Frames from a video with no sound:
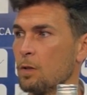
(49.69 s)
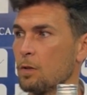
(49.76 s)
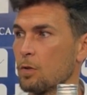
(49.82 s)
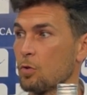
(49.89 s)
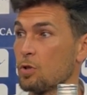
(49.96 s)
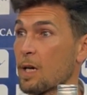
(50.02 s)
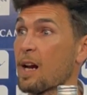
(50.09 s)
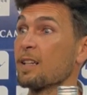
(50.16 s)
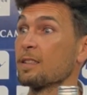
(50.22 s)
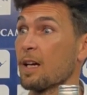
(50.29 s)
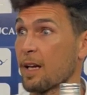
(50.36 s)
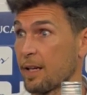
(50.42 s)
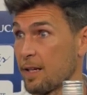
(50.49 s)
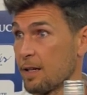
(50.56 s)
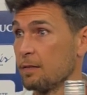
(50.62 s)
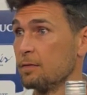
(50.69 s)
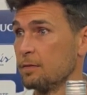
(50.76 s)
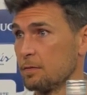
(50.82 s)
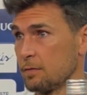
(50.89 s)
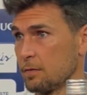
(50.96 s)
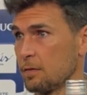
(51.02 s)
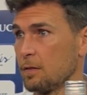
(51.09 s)
contra Cartagena,
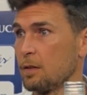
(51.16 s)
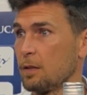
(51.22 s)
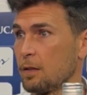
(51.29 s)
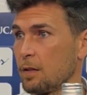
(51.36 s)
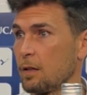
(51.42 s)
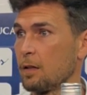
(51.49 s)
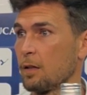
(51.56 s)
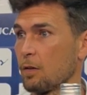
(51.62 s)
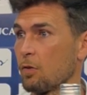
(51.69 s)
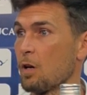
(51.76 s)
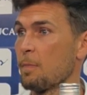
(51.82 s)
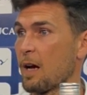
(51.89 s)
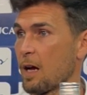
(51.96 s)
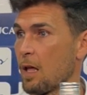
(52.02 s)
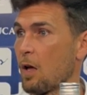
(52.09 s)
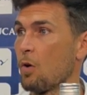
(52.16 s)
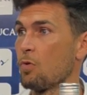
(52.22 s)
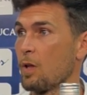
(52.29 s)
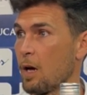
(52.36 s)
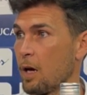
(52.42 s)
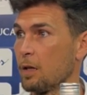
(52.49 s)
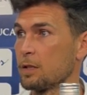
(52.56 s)
eh, con el
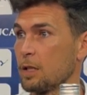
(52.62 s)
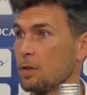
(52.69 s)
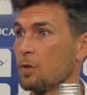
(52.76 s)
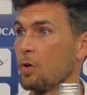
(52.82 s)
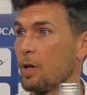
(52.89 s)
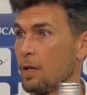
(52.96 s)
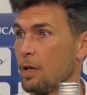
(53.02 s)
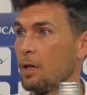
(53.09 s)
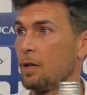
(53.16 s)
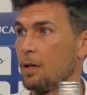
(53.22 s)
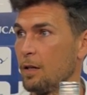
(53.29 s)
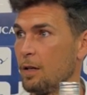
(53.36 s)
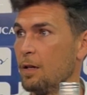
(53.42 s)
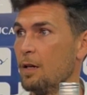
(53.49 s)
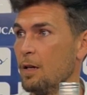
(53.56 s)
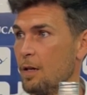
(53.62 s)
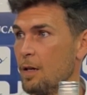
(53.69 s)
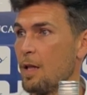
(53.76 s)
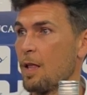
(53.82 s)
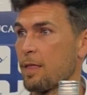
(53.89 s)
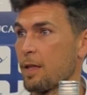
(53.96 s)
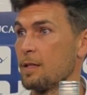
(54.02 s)
Onda siendo el
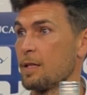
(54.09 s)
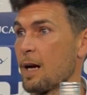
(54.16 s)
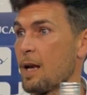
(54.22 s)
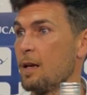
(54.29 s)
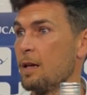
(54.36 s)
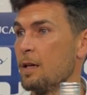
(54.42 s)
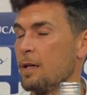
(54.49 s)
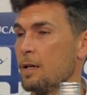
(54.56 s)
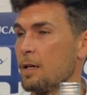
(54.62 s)
central